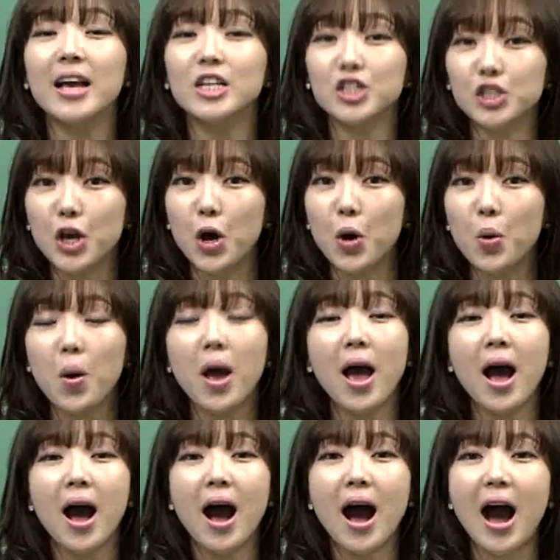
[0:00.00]
So,
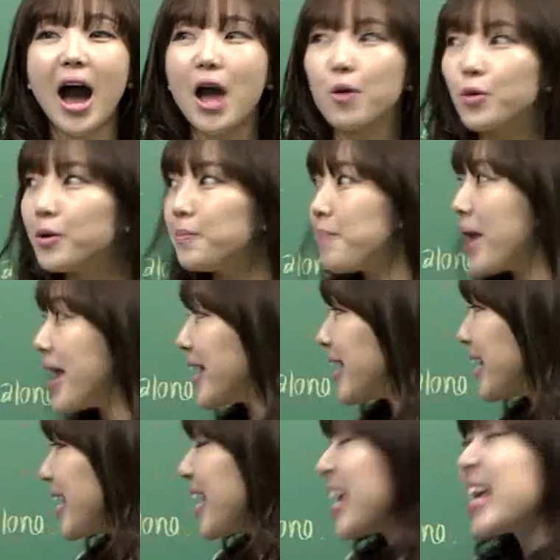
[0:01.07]
I will make it